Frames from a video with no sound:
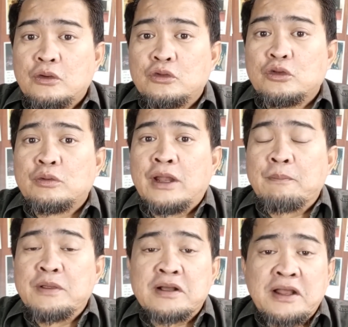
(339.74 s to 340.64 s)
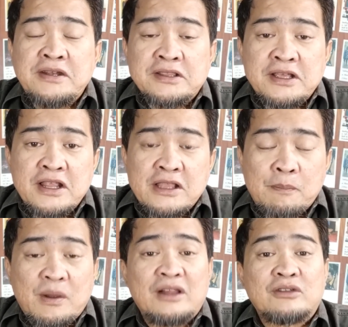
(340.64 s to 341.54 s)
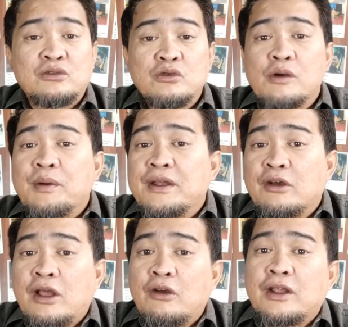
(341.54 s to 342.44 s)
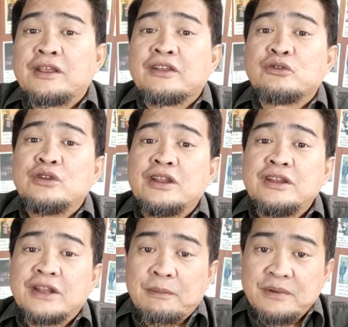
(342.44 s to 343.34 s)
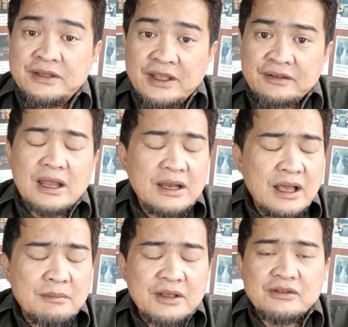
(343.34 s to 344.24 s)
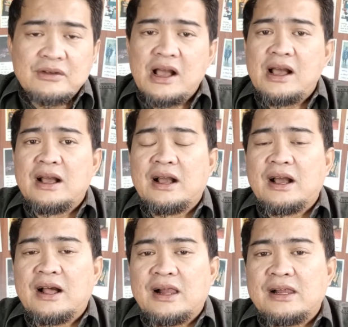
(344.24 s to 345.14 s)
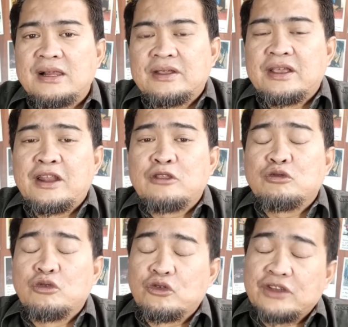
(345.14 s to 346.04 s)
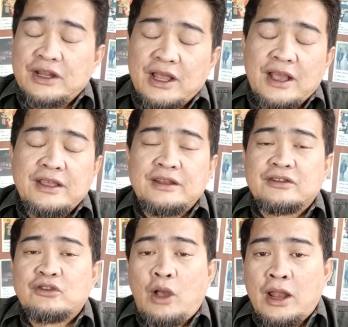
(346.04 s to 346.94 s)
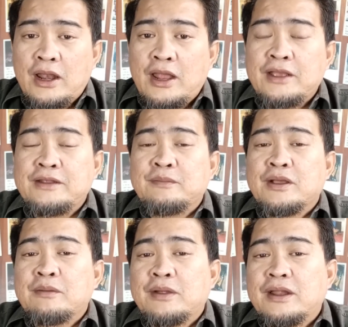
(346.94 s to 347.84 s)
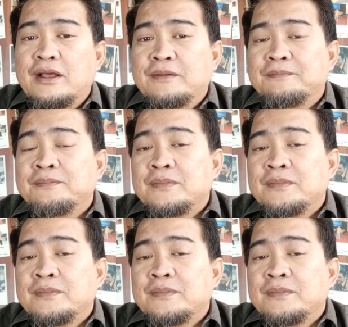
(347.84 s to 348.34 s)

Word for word: untuk menampilkan data-data palsu kepada orang-orang yang sudah di rapid test kan nggak masuk akal. Saya kira itu urusan lain, soal lain bagaimana